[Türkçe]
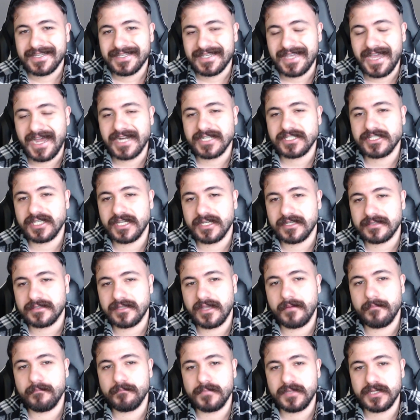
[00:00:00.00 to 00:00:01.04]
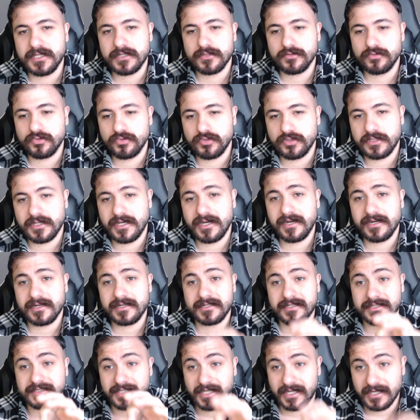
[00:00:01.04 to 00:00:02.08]
Gerçekten bir dünya
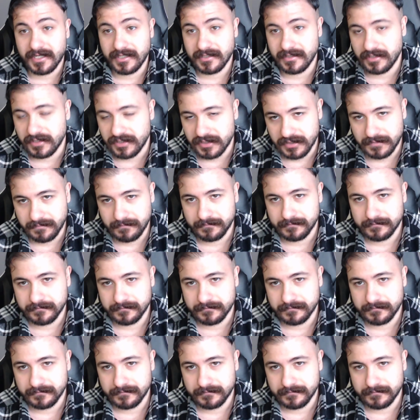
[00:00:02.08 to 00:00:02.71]
kız arkadaşım,